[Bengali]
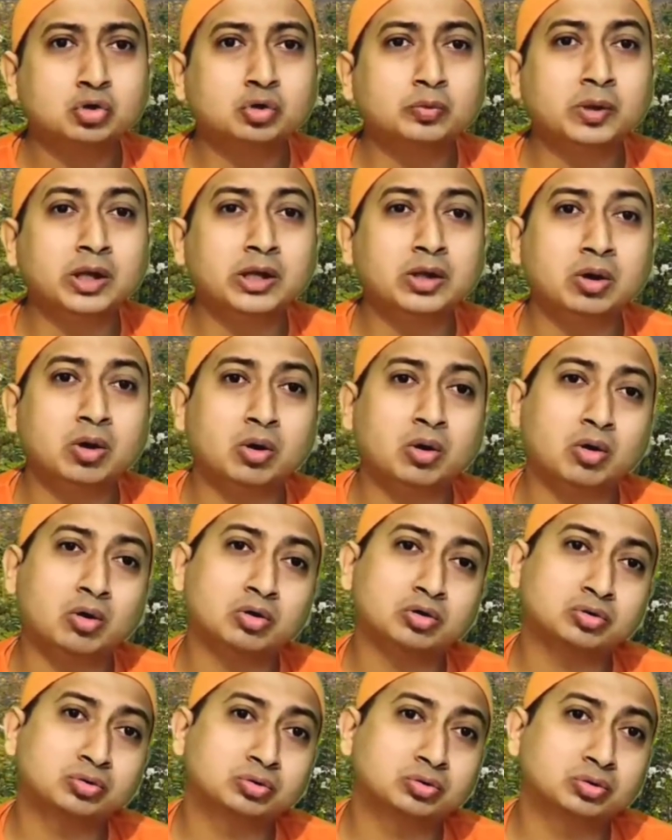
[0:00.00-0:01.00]
তুমি এই
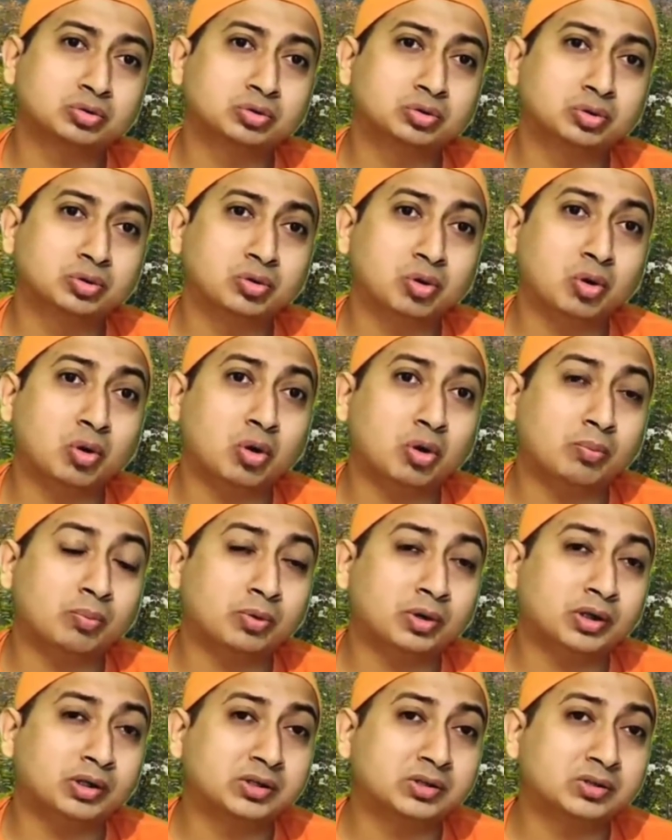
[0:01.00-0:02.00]
অশুদ্ধ
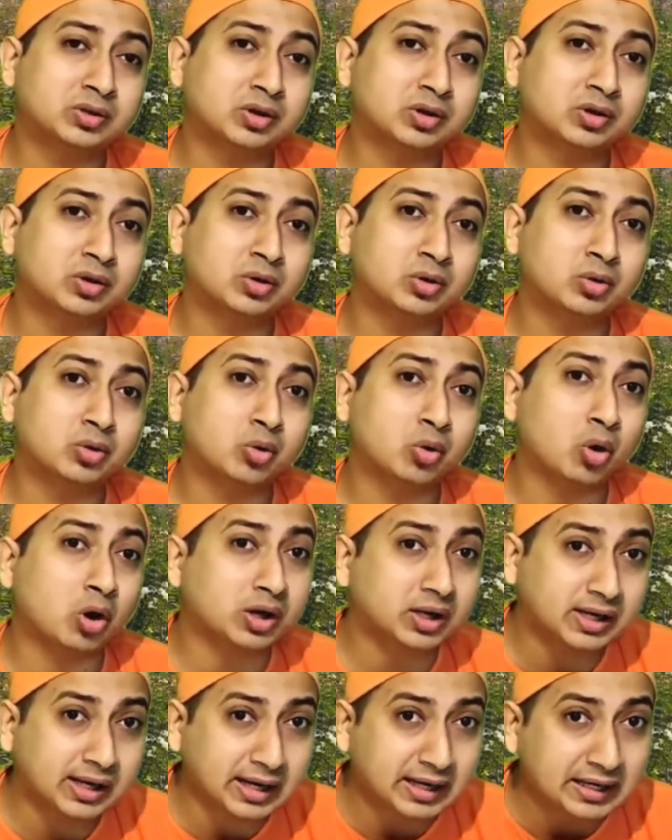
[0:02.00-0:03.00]
অপরিচ্ছন্ন
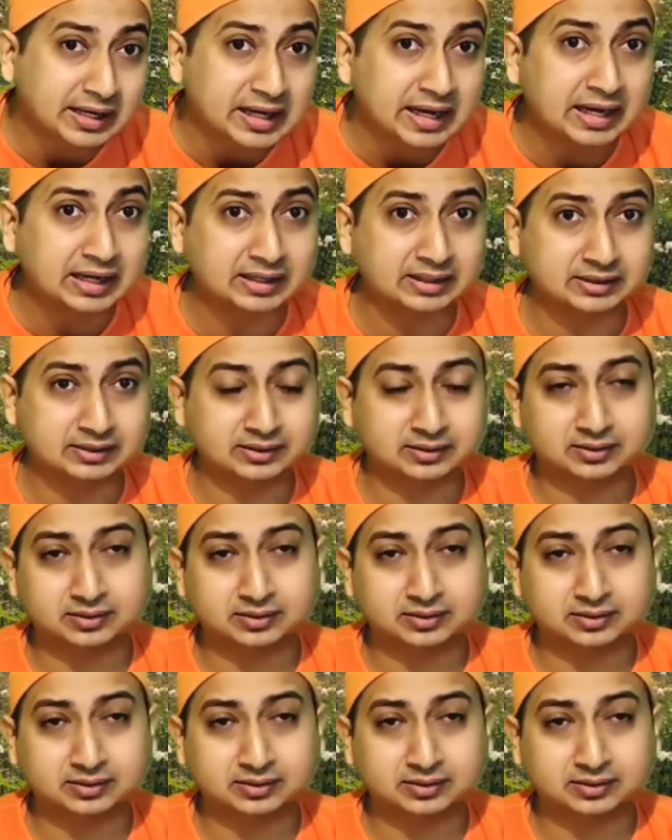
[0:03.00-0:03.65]
নট ক্লিয়ার